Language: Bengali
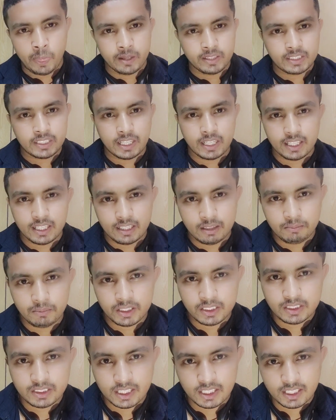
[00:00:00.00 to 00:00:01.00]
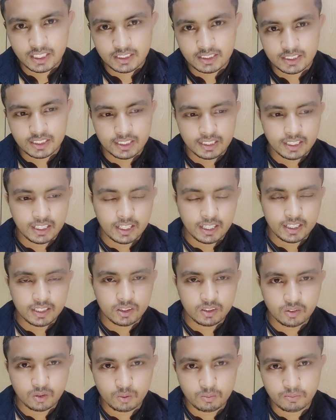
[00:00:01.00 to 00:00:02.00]
যারা গেমার চ্যানেল আছে তারা
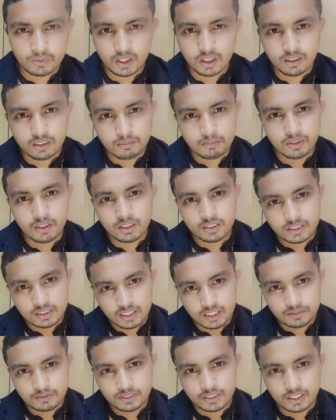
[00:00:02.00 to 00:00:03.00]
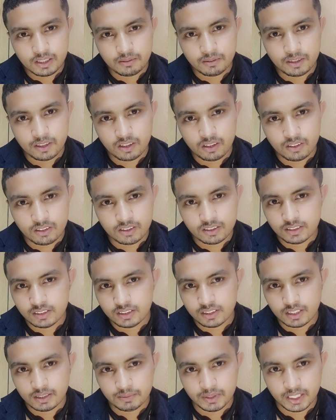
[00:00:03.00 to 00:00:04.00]
দেখুন মিলিয়ন মিলিয়ন সাবস্ক্রাইবার অর্জন
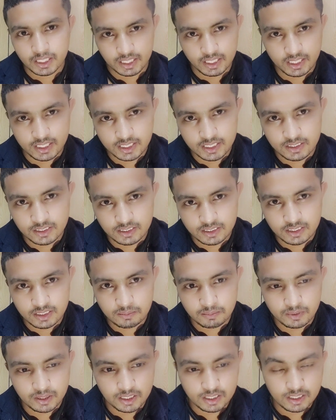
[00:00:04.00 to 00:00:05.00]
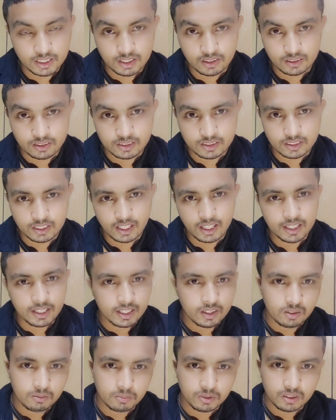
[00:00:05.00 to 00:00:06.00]
মানে গ্যাং করছে বা ইয়া করছে আর
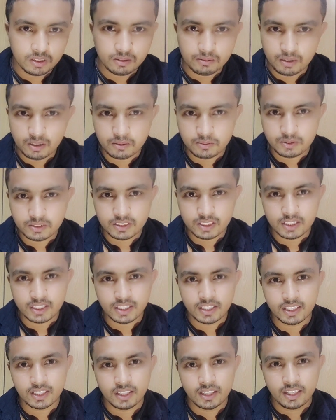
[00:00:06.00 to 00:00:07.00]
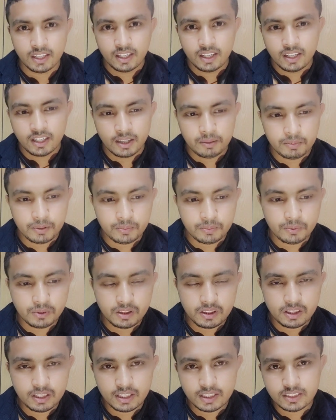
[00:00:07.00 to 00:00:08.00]
এখন বর্তমান অবস্থা দেখেন আপনার
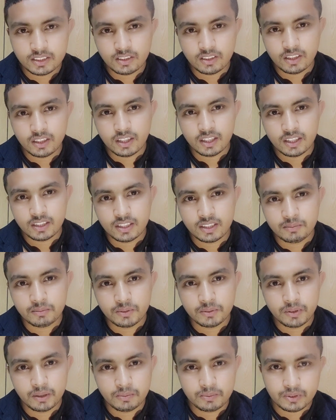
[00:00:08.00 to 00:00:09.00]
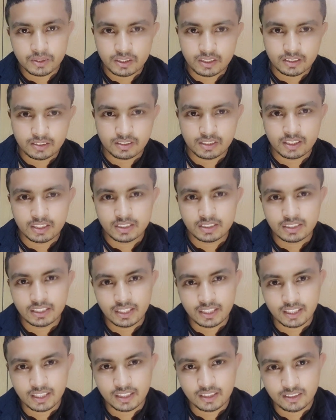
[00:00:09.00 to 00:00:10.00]
প্রত্যেকজনের হাতে মোবাইল প্রত্যেকজনের
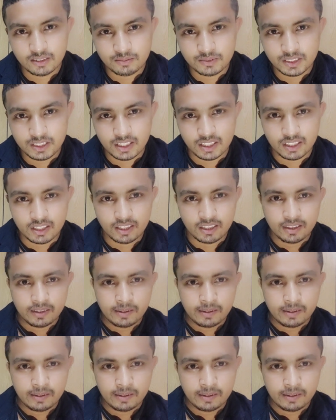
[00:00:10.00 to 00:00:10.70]
চ্যানেল ইউটিউব চ্যানেল